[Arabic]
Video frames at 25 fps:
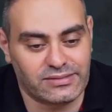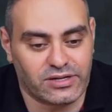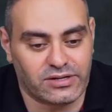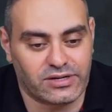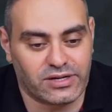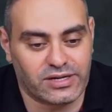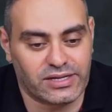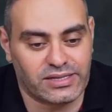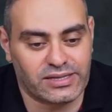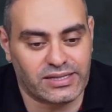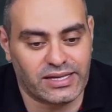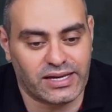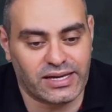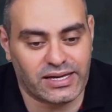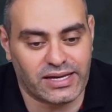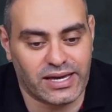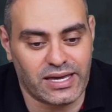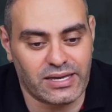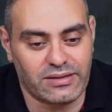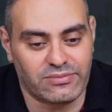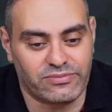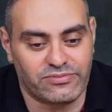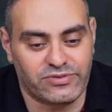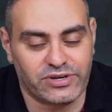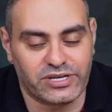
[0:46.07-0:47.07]
الراجل ده
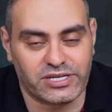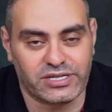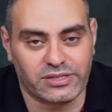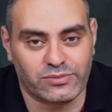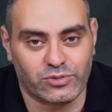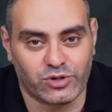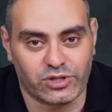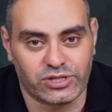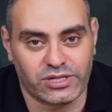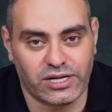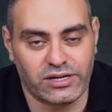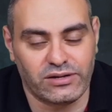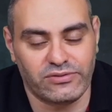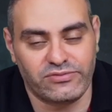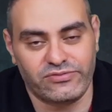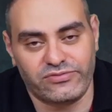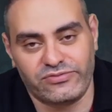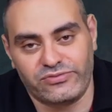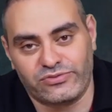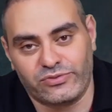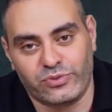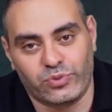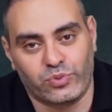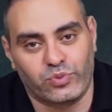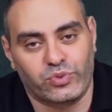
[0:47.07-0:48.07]
جاي بفكر
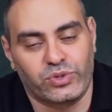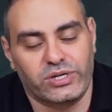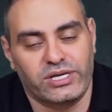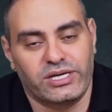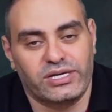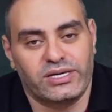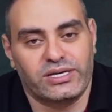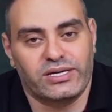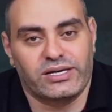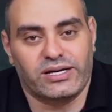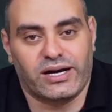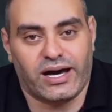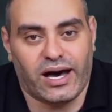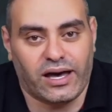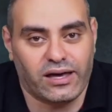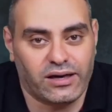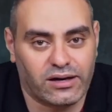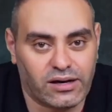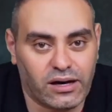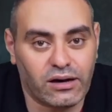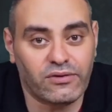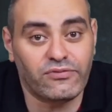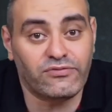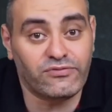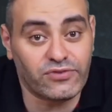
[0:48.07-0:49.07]
مختلف
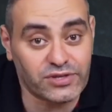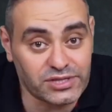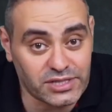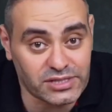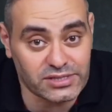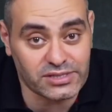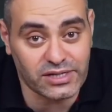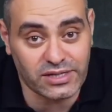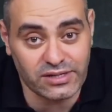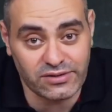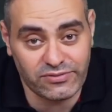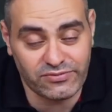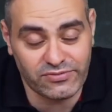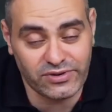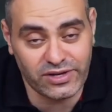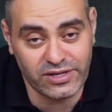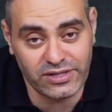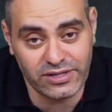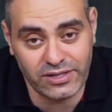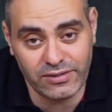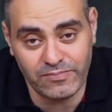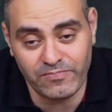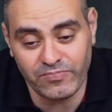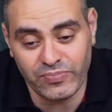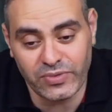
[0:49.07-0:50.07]
وهيخفض اسعار
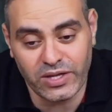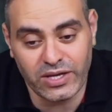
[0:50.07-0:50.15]
الفايده